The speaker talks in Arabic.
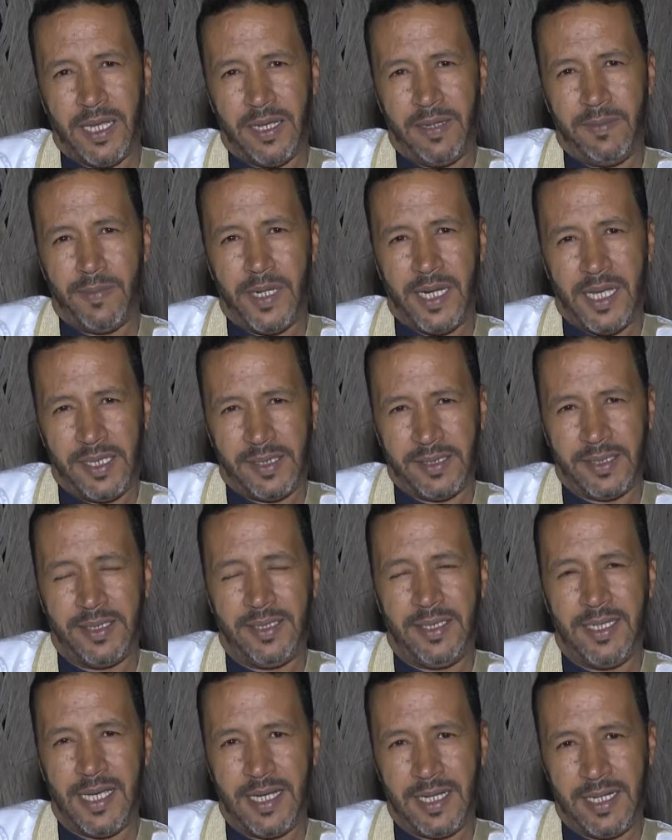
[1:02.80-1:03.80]
المناطق
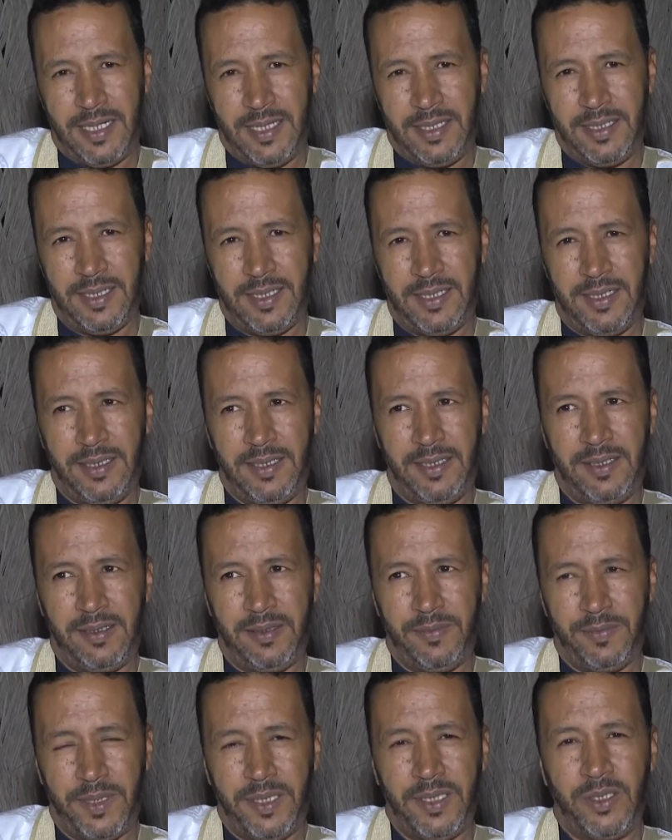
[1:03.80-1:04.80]
الداخلية اللي
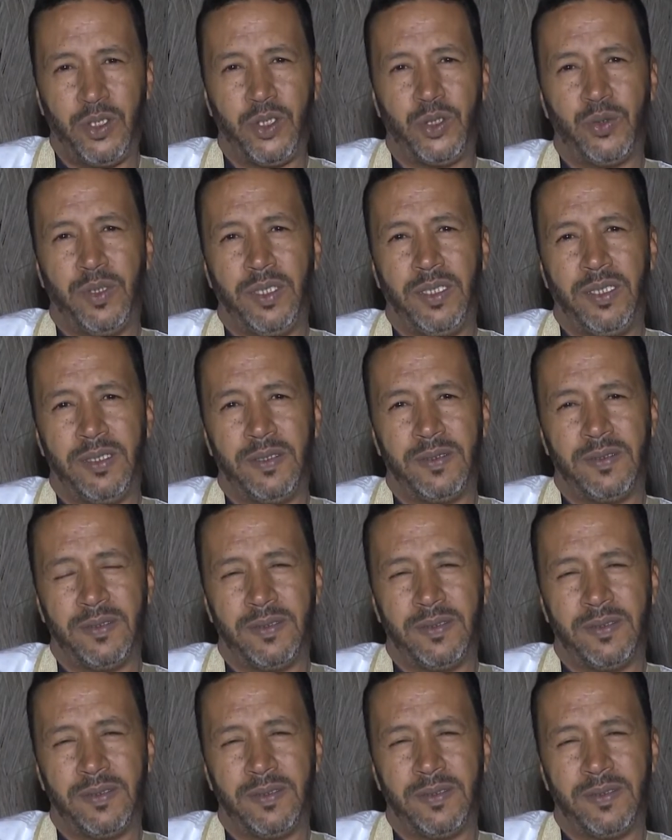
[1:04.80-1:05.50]
بعيد شوي